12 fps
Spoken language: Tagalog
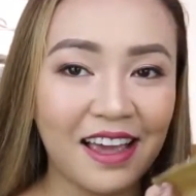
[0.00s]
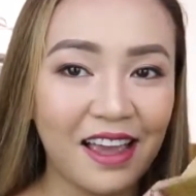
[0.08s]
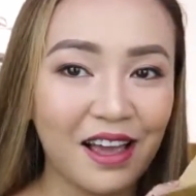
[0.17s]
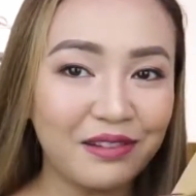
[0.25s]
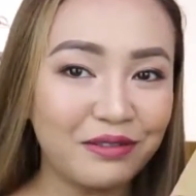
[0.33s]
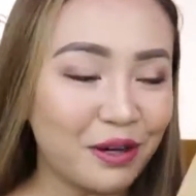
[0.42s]

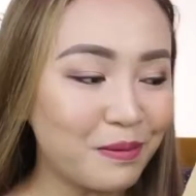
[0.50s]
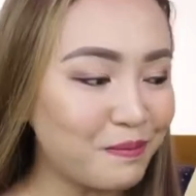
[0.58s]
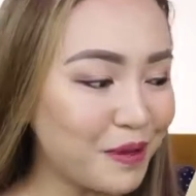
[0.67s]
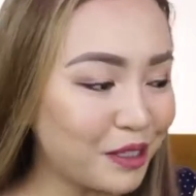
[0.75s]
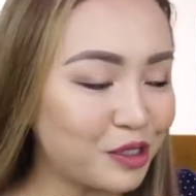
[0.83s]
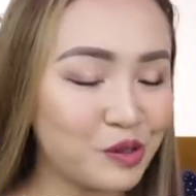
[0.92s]
Ayan, from
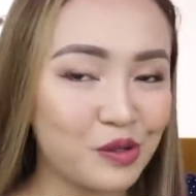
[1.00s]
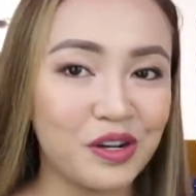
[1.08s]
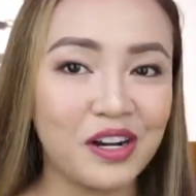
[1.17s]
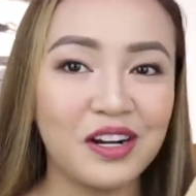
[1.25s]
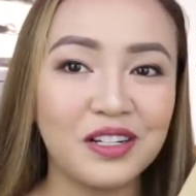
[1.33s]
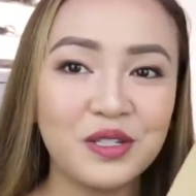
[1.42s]
Pink
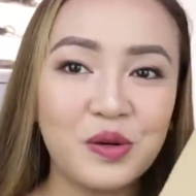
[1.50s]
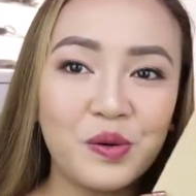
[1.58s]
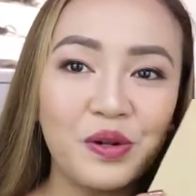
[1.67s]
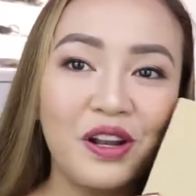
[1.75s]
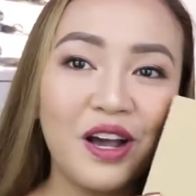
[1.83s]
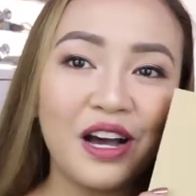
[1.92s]
Sugar.
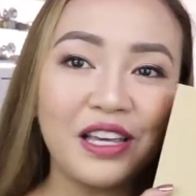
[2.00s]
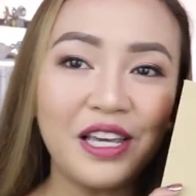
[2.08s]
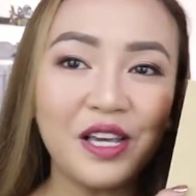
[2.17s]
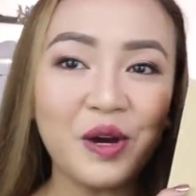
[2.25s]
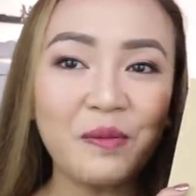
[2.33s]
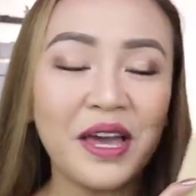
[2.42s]
So,
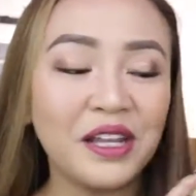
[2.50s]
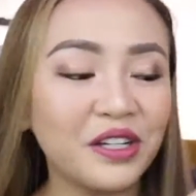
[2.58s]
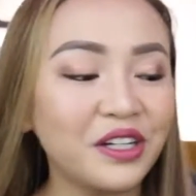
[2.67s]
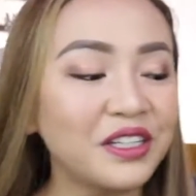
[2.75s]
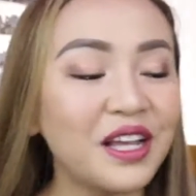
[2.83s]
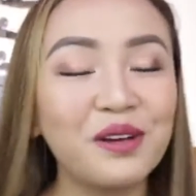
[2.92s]
lucky
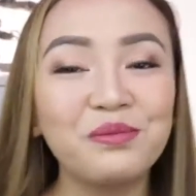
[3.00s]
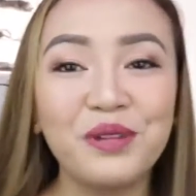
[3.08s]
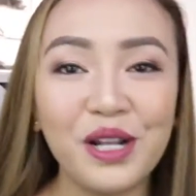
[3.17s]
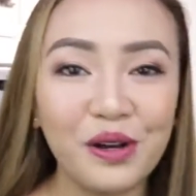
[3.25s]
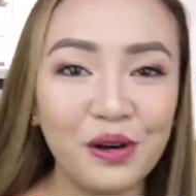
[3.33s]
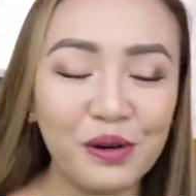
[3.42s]
commenter down
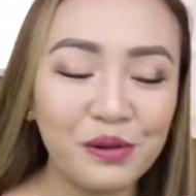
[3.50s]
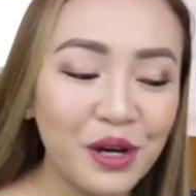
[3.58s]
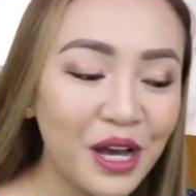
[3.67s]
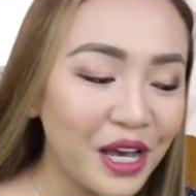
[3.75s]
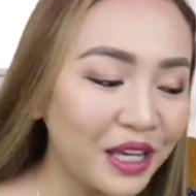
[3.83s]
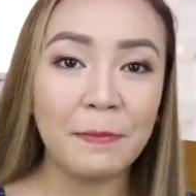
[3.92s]
below.
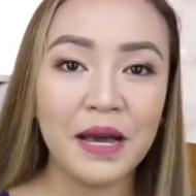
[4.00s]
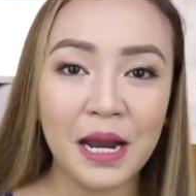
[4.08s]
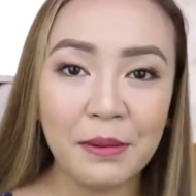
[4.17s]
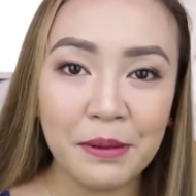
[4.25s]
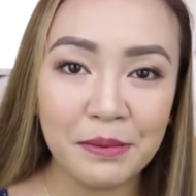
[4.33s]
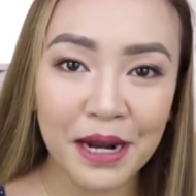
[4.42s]

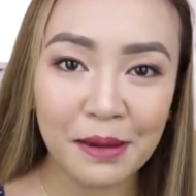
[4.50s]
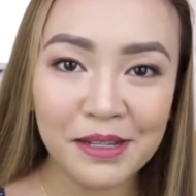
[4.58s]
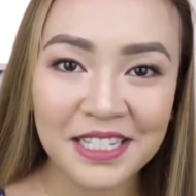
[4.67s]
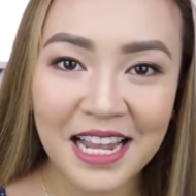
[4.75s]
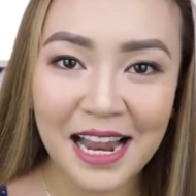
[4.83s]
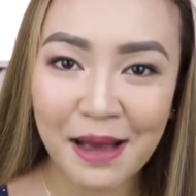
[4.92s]
Maraming
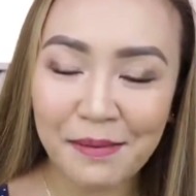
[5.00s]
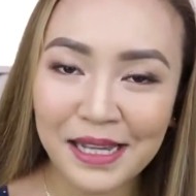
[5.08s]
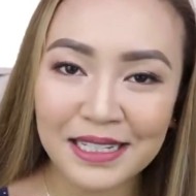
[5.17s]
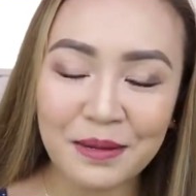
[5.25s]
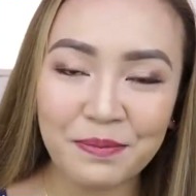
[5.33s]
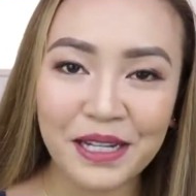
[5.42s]
maraming
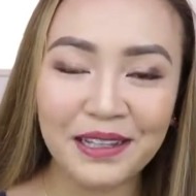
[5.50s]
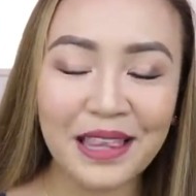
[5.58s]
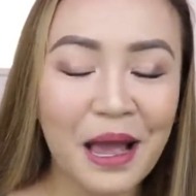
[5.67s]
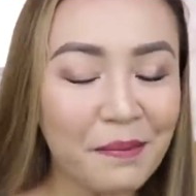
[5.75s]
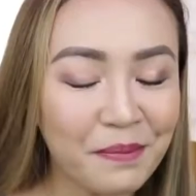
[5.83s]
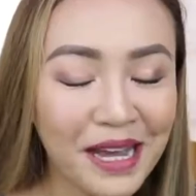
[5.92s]
salamat sa
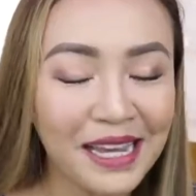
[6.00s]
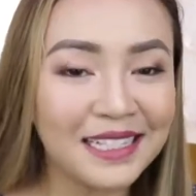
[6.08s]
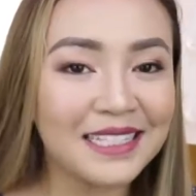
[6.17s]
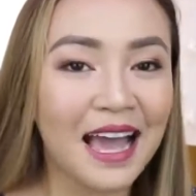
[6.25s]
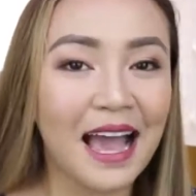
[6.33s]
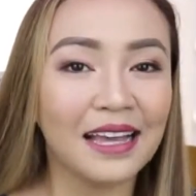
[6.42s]
pagtambay by
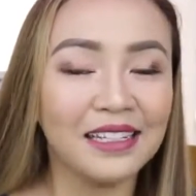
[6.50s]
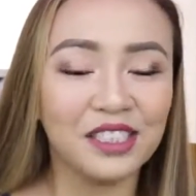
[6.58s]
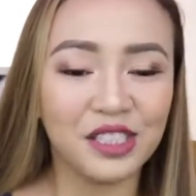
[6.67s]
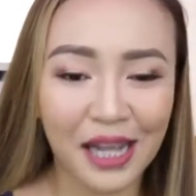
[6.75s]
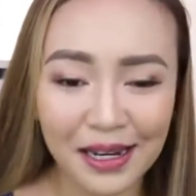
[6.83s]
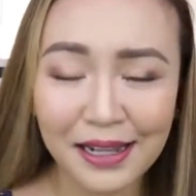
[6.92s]
sa aking
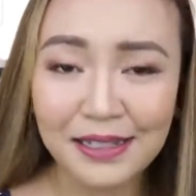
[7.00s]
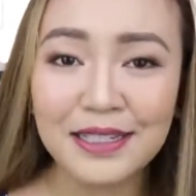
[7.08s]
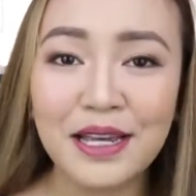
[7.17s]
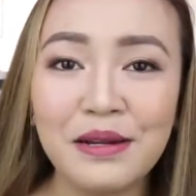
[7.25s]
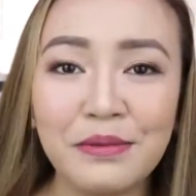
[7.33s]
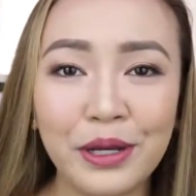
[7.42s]
channel.
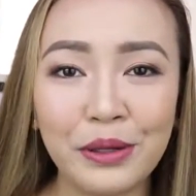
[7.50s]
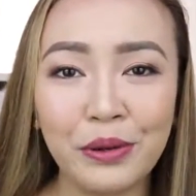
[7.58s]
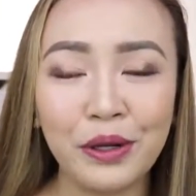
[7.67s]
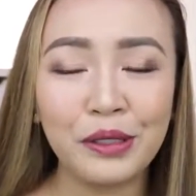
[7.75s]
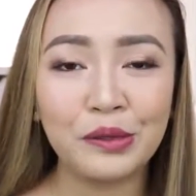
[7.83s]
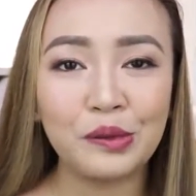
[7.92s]
Sana meron
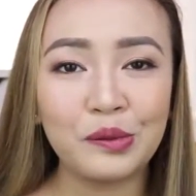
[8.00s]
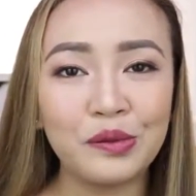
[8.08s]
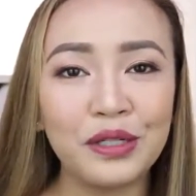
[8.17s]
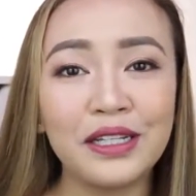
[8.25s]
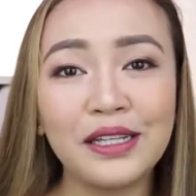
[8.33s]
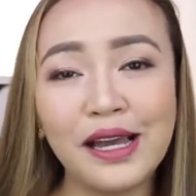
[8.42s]
kayong
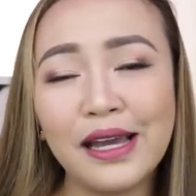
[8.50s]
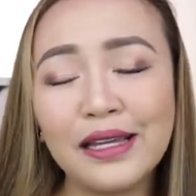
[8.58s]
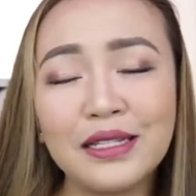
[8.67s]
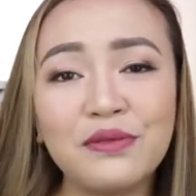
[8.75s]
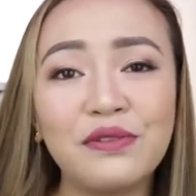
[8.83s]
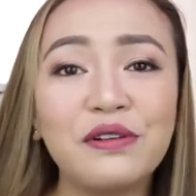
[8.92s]
natutunan
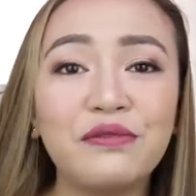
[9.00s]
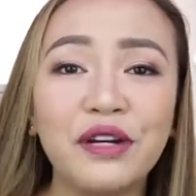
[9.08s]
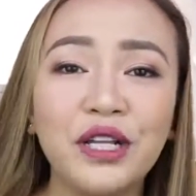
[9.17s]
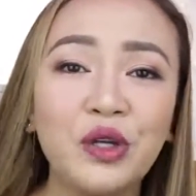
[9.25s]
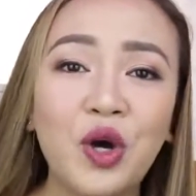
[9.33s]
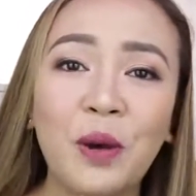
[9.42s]
guys. Feel
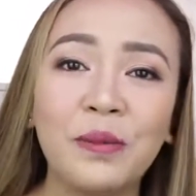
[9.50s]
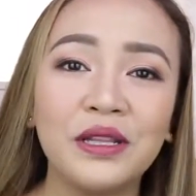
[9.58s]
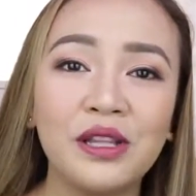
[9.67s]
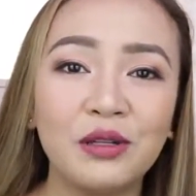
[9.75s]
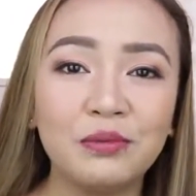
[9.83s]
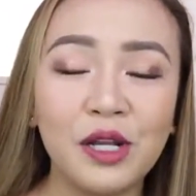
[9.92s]
free to comment
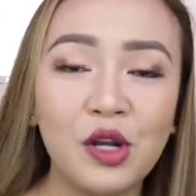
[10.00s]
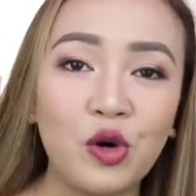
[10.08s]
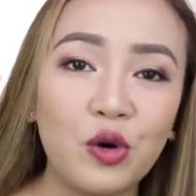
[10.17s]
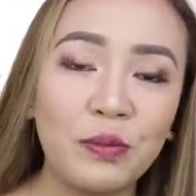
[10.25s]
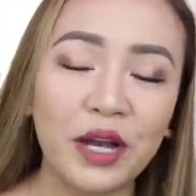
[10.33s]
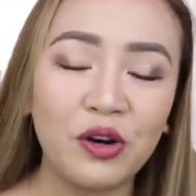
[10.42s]
down below
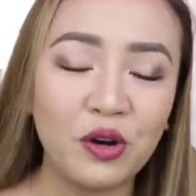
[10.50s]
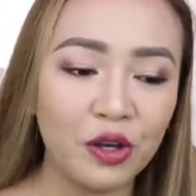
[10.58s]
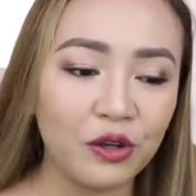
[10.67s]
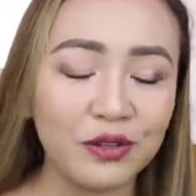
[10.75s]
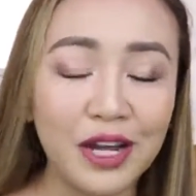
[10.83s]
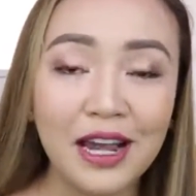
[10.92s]
kung meron
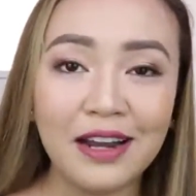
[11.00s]
kayong